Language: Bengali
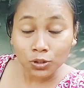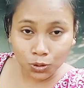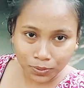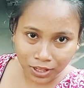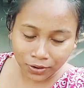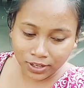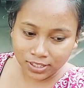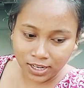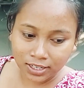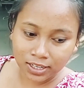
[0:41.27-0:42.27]
সুবিধা
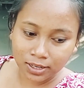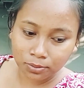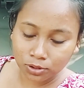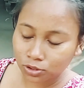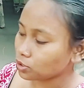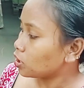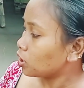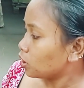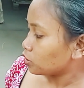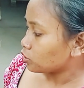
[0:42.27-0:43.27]
হয়েছে আর কি এবছর
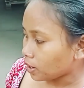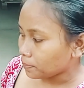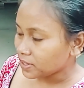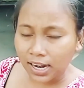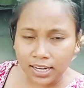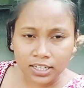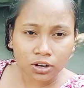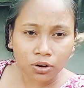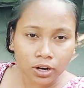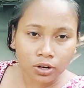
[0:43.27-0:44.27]
তো আমি চান টান
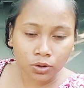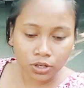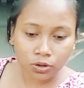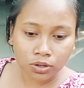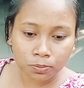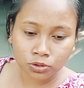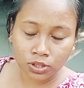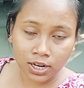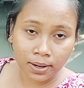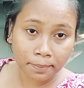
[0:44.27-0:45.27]
করে লক্ষ্মী ঠাকুরটা পুজো
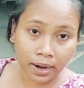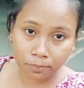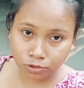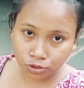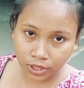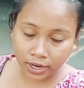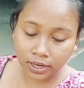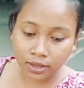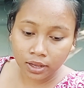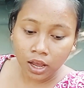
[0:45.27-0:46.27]
দিলাম মা পুজো
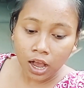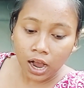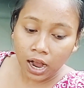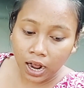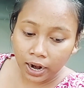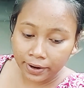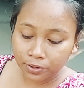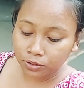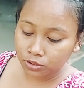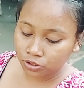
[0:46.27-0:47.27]
দেয়নি আর
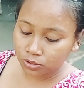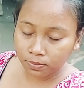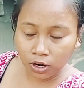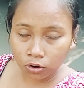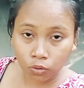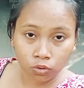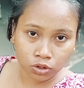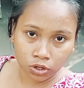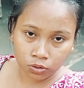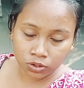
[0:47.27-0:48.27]
হচ্ছে মা ওগুলো
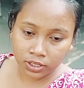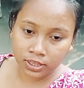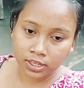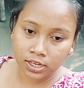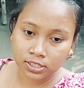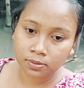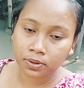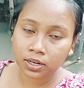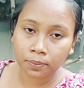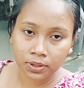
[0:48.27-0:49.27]
ঠাকুর দিয়ে দিয়েছে
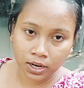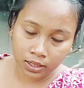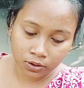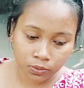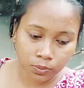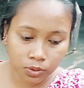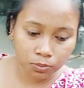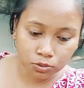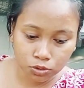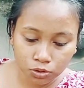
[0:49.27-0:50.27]
মানে আমাদের রাধা গোবিন্দের
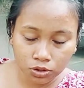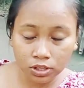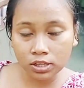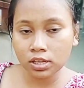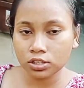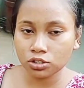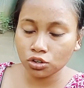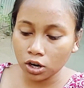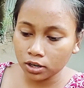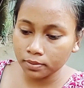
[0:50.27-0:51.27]
পুজো দিয়ে দিয়েছে
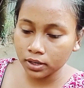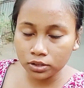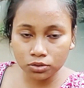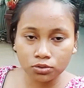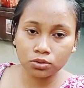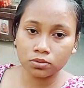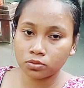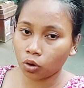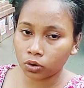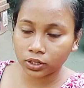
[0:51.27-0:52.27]
সকালবেলা কিন্তু
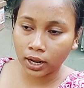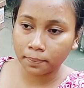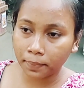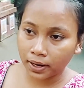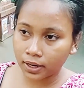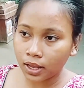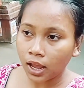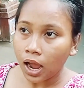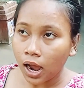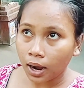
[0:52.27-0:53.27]
তখন টাইম পাইনি
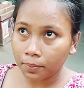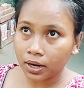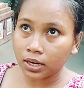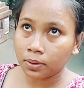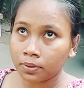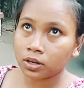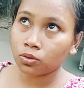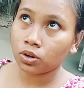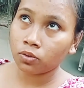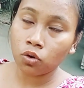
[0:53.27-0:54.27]
আমি রান্না বান্না
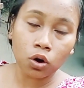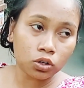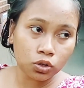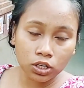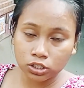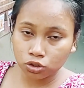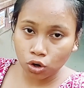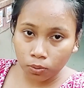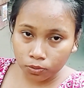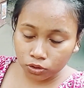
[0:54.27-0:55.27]
করলাম ঘরটর আজকে
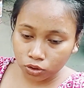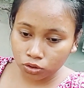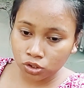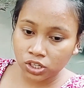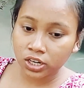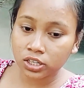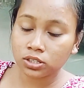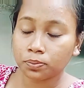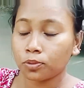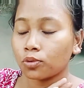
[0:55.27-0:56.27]
সমস্ত কিছু ঝেড়েছি
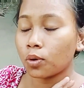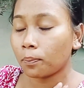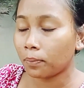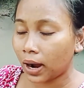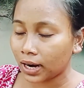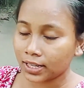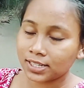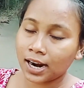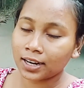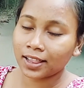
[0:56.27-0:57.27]
পুরো বাড়ি
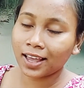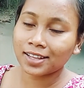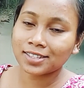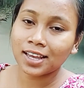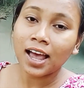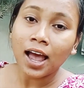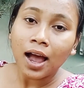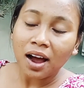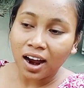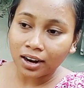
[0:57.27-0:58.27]
ঝাড় দিয়েছি
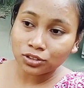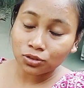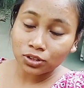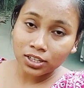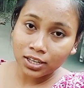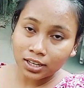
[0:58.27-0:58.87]
আর যদি